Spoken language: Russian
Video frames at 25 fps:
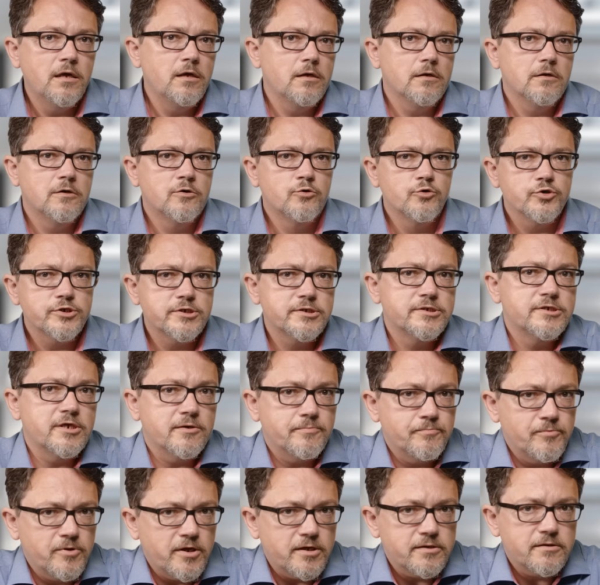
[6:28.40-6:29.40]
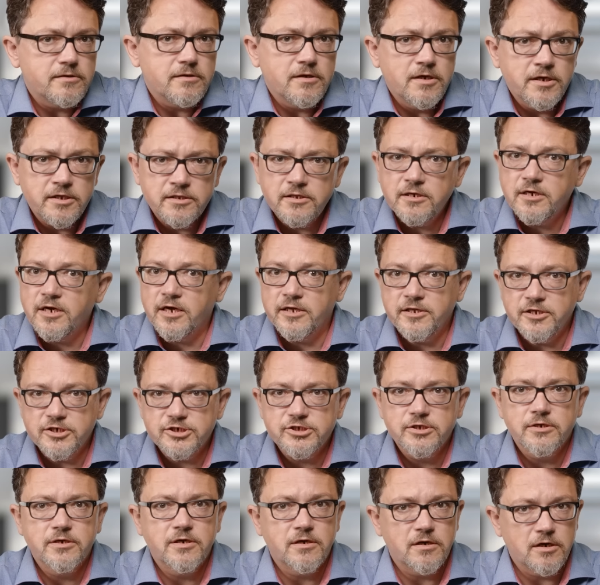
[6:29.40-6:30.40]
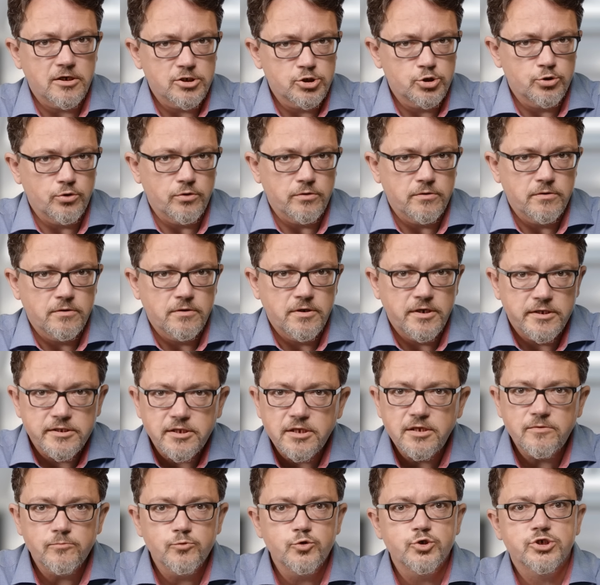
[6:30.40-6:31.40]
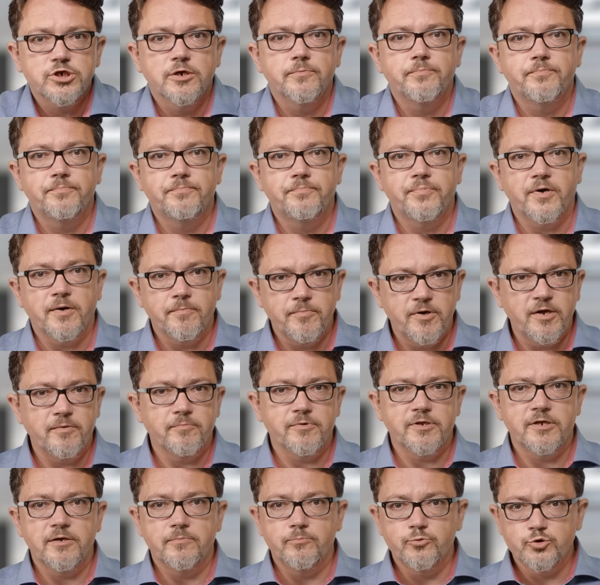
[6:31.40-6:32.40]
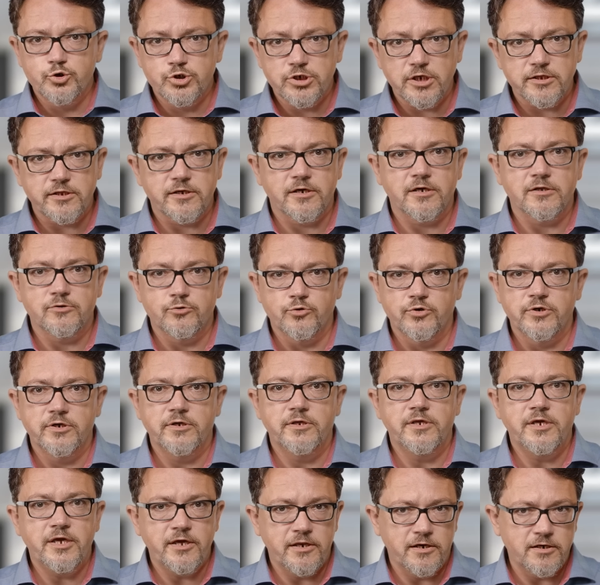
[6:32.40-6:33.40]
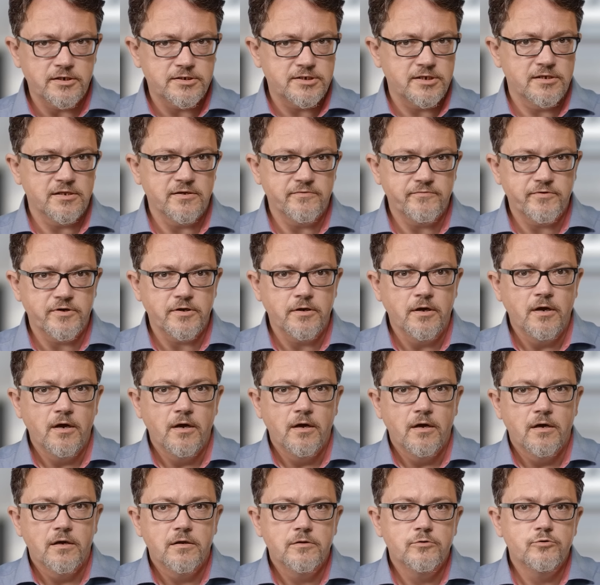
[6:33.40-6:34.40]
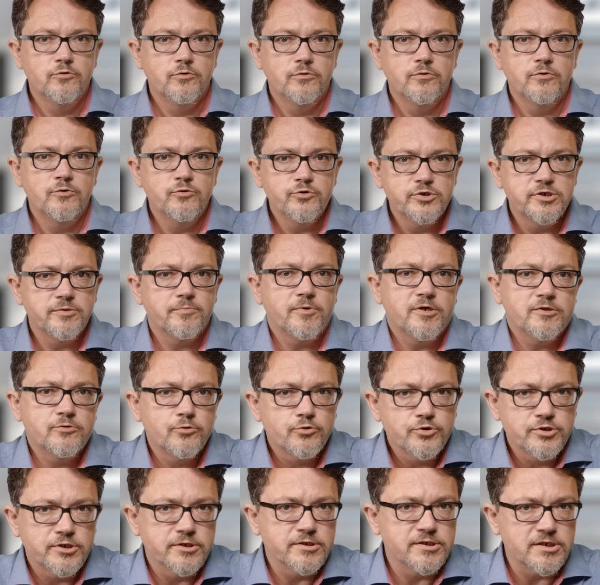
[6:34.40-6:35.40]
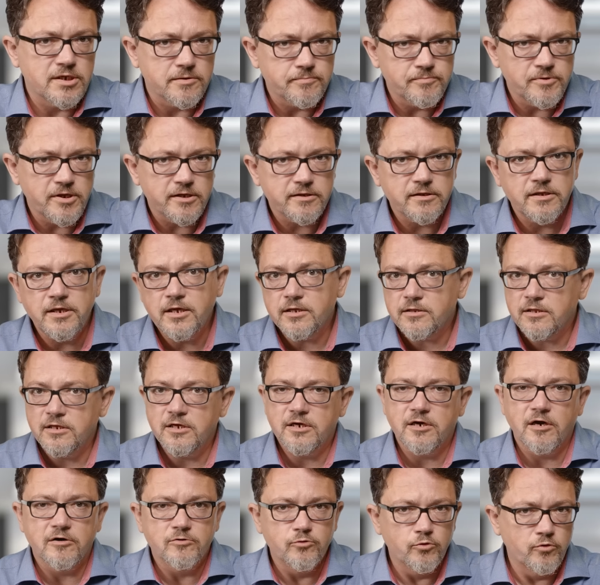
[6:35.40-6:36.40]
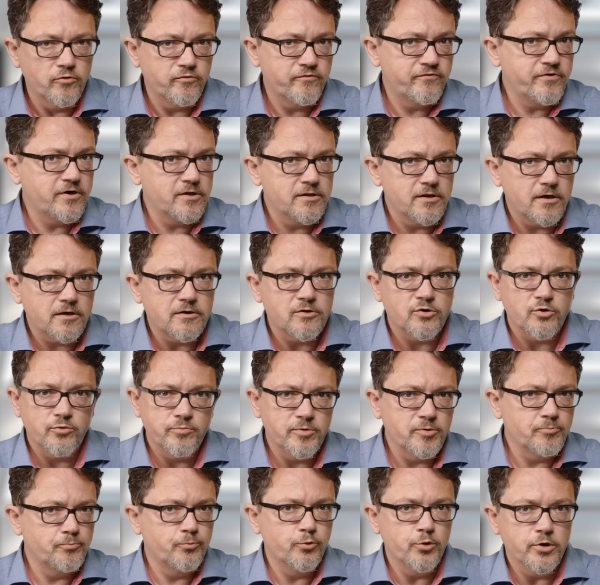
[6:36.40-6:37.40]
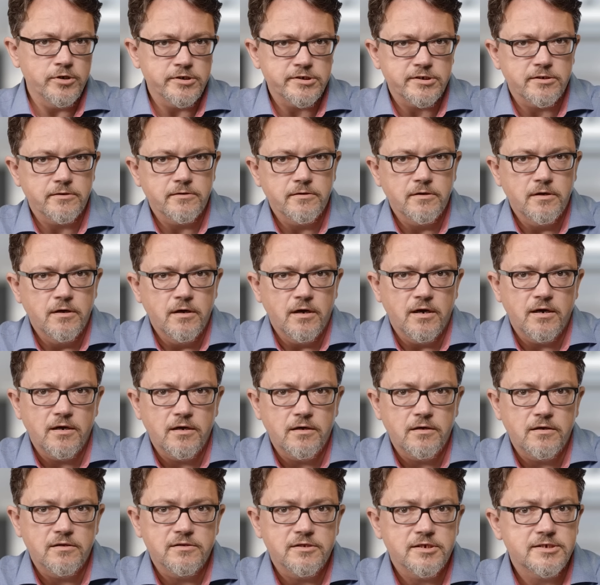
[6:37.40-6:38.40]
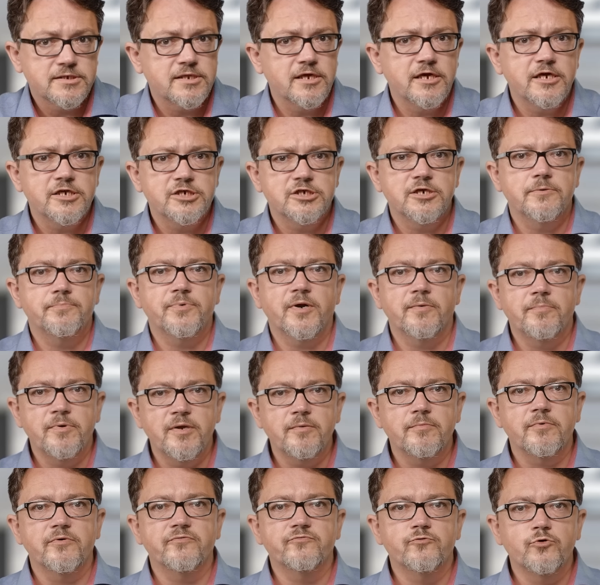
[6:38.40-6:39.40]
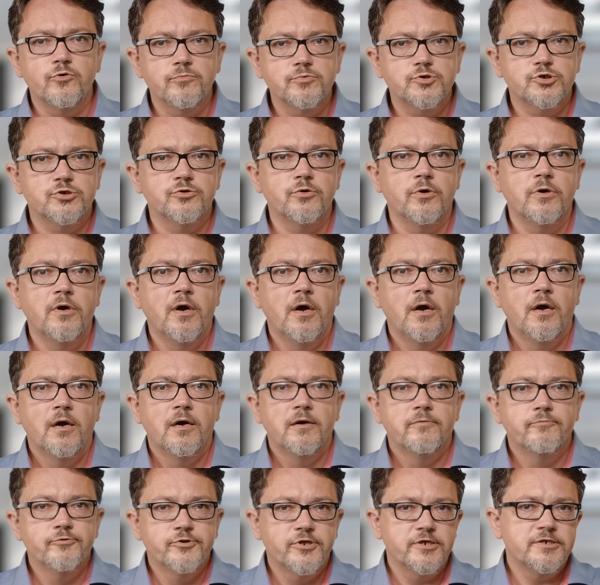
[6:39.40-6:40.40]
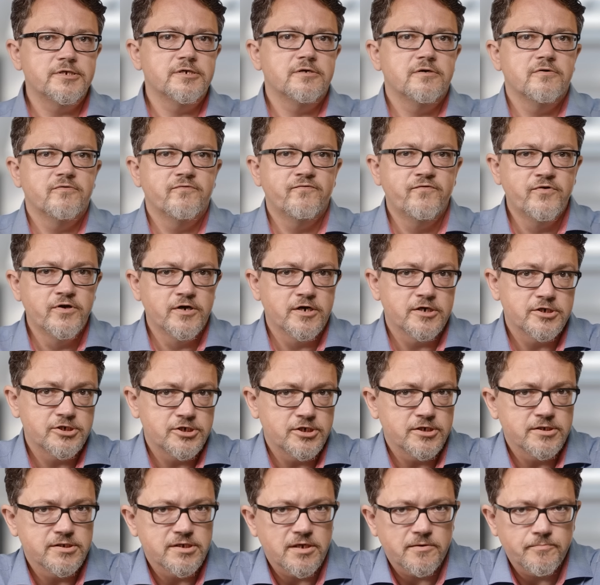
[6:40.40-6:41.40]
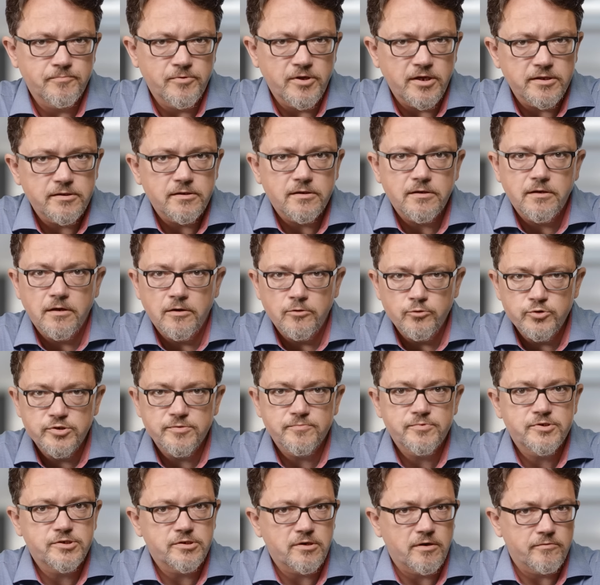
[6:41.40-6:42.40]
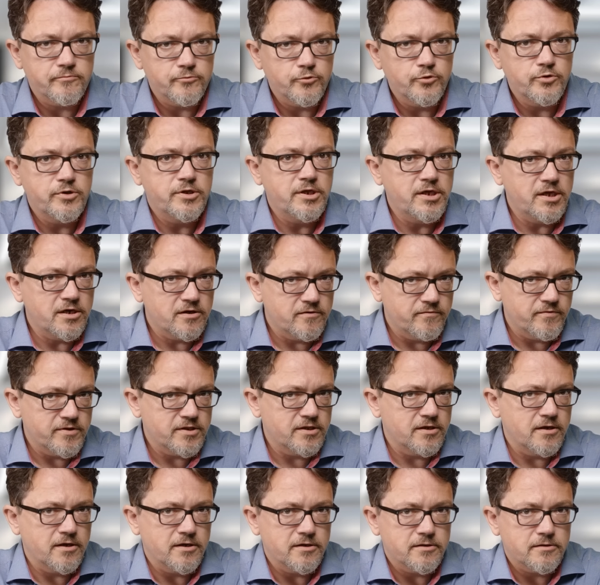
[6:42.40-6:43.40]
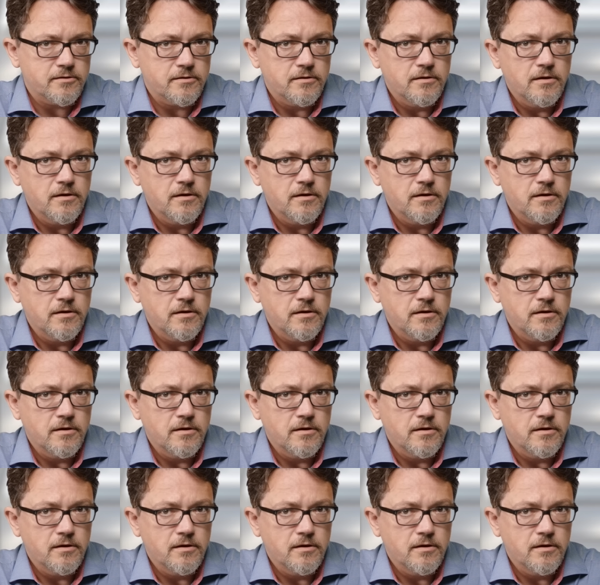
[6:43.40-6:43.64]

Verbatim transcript: И рост зарплат – это, конечно, хорошо. Это немножко проблема для бюджета, который не резиновый. Но людям от роста зарплат нет никакого вреда, кроме пользы. А настоящая проблема в том, что вот этих выросших зарплат людям все равно не хватает.